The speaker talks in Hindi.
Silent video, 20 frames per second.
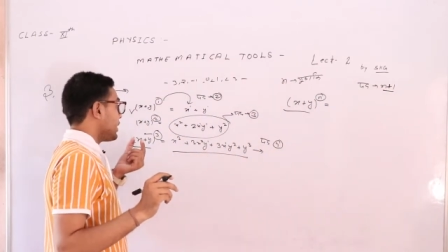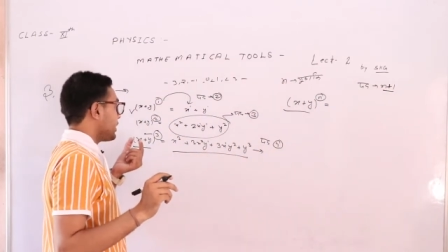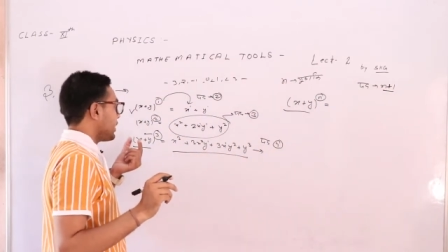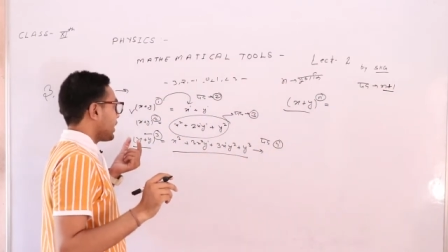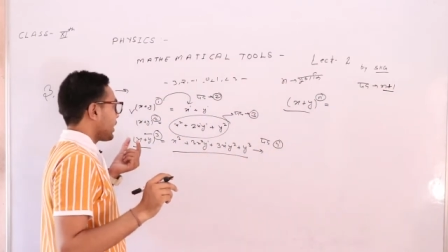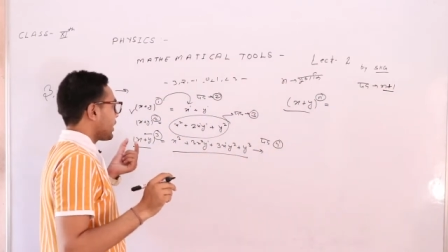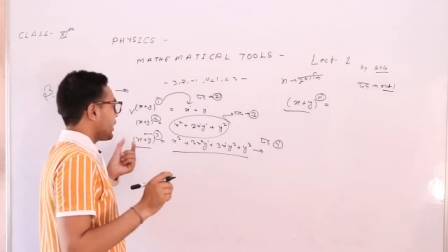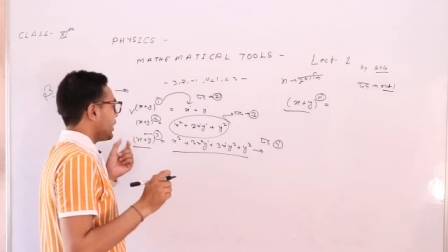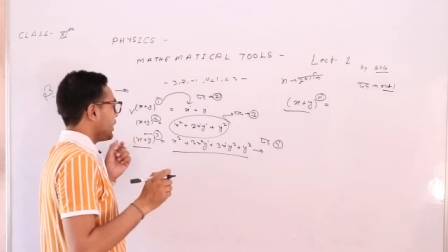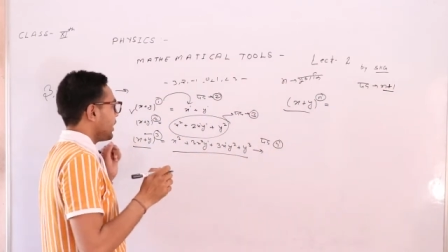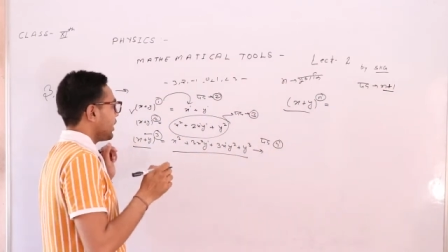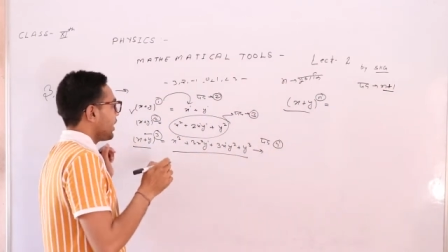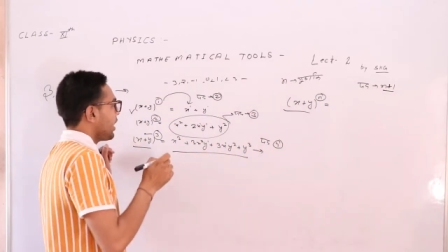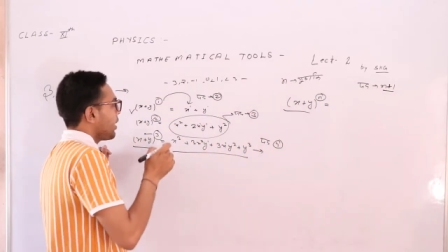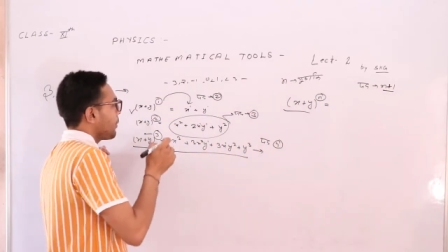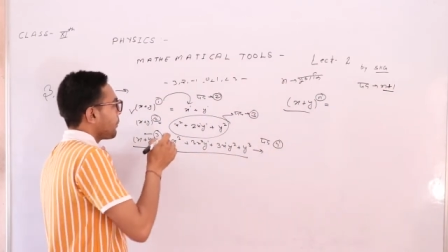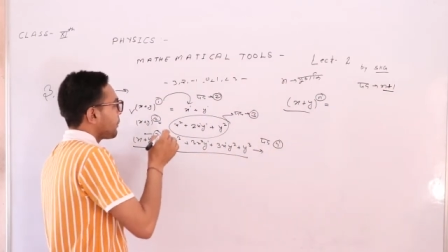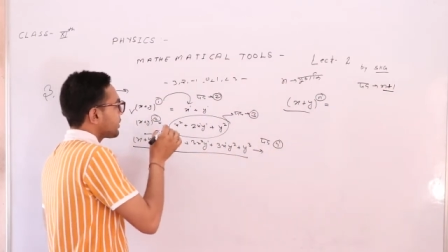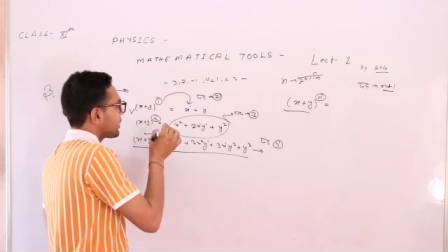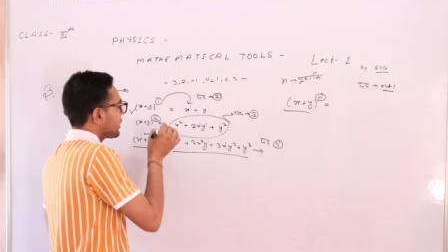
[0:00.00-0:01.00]
ये देखिए
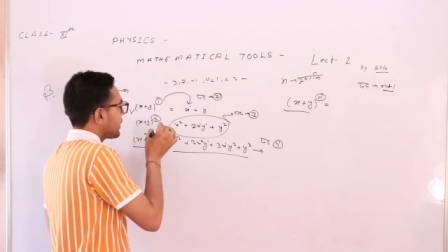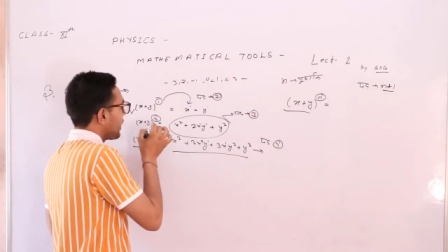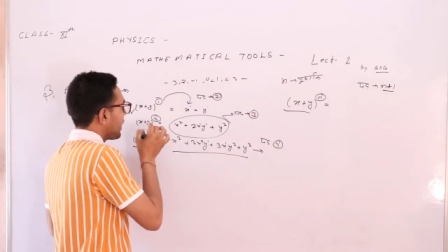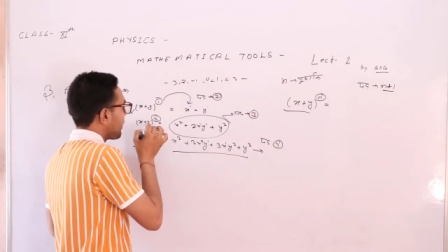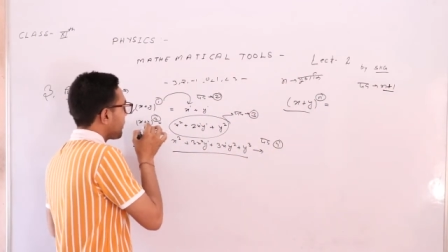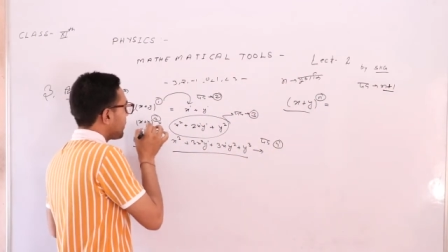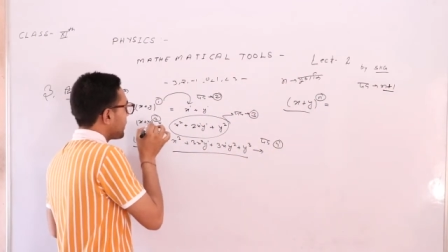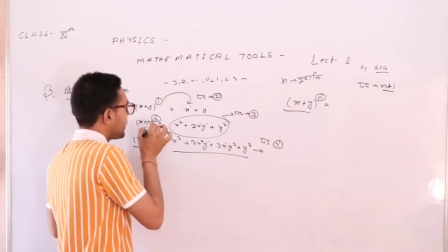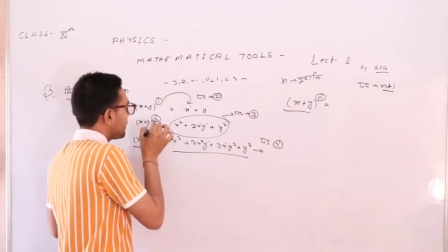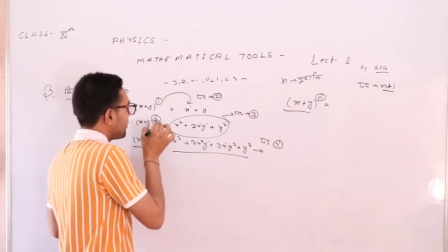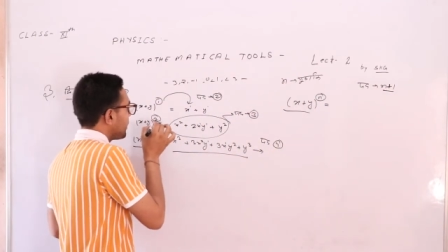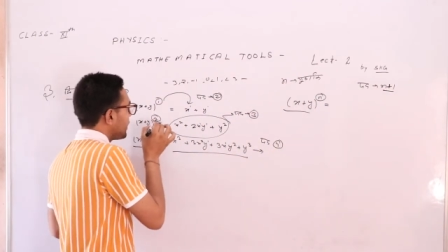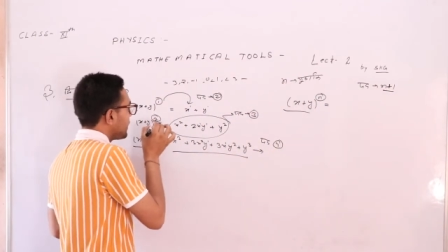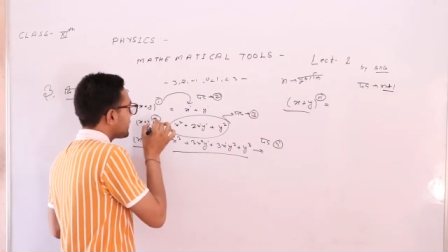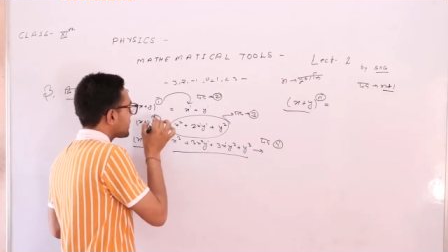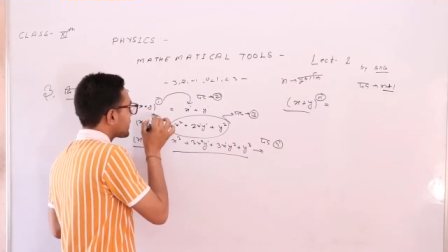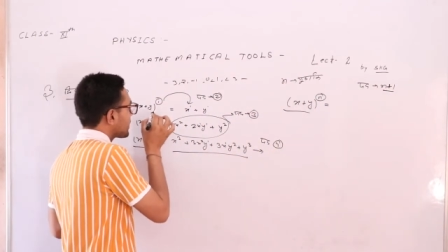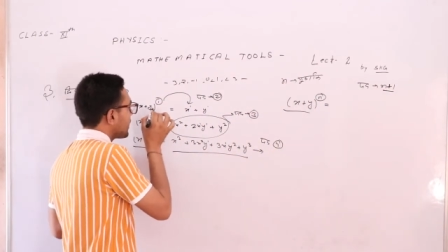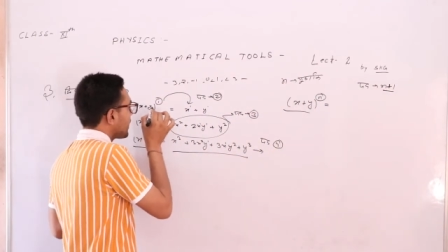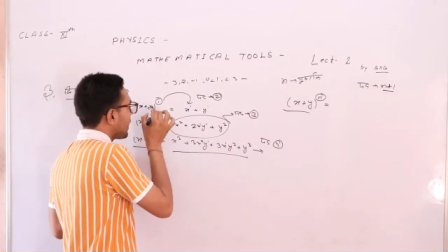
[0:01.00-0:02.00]
प्रत्येक पद में
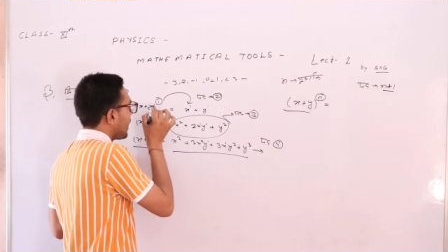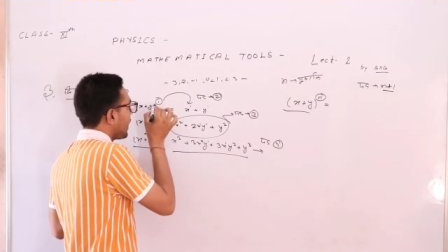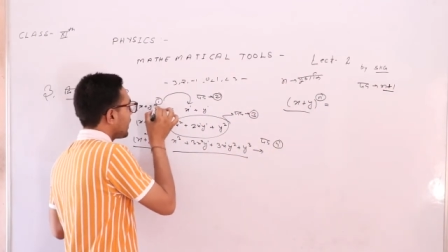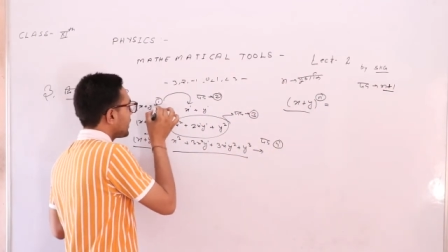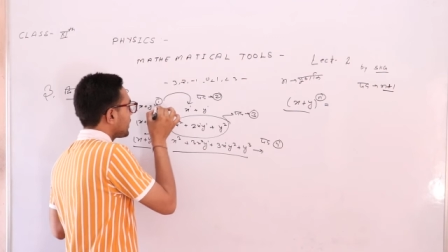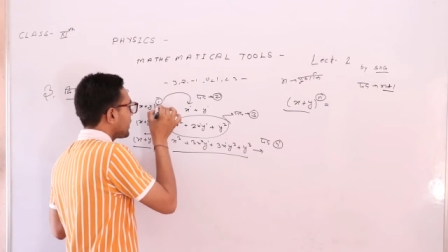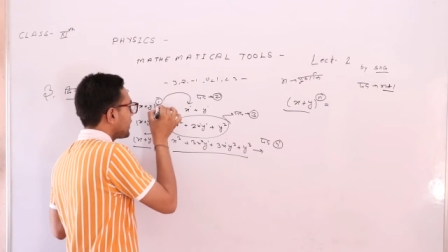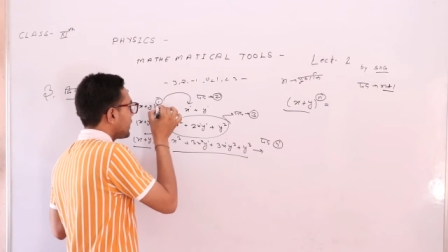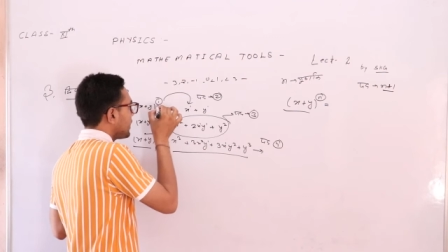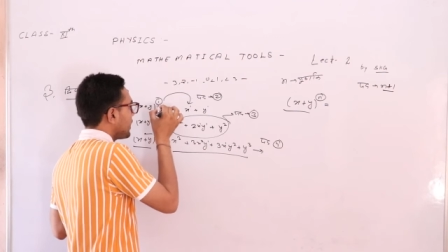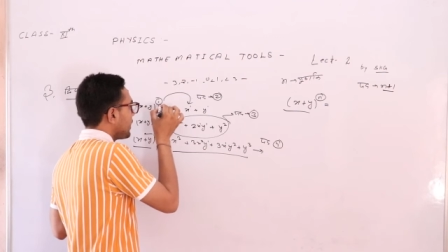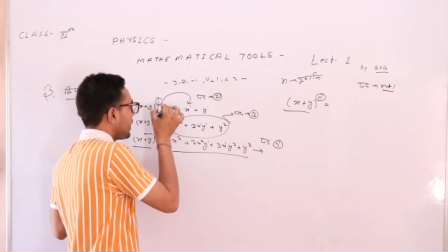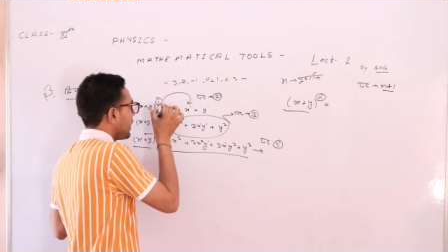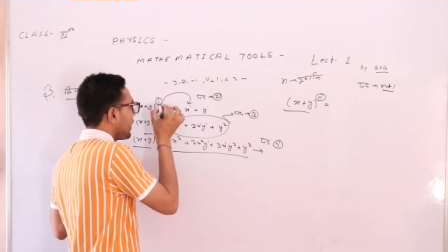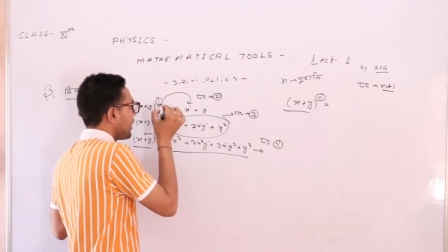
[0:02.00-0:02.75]
इसकी घात कितनी